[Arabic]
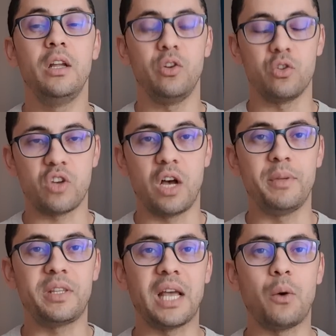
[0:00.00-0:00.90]
نظام
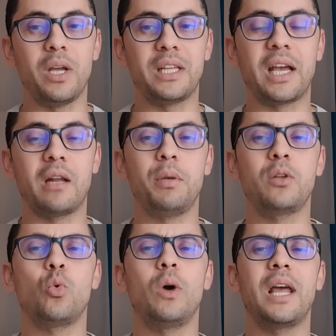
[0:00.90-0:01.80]
التهوية داخل
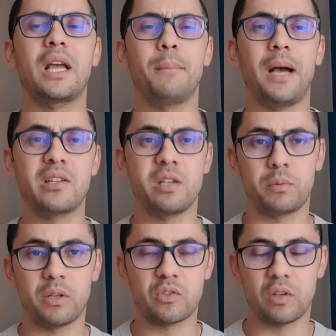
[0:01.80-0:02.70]
بيته ولكن بحسب
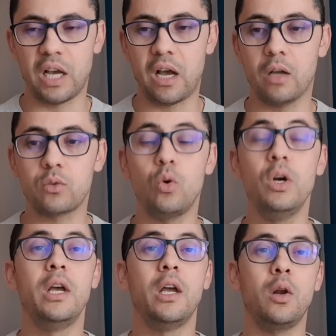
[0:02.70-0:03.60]
تصريحاته
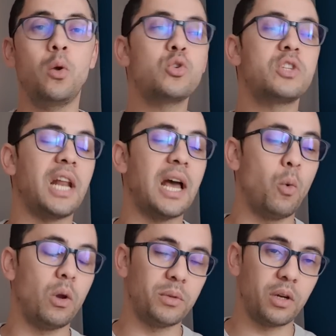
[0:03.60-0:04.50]
الجزء
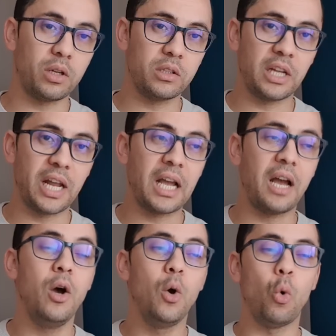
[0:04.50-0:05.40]
الأول من الخطة
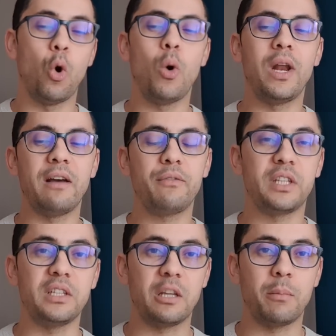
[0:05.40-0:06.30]
نجح وهو
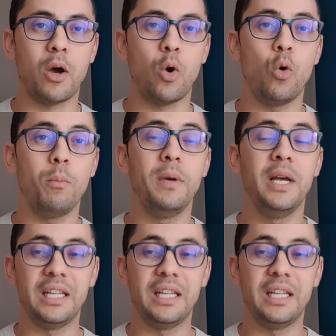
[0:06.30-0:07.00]
لفت انتباههم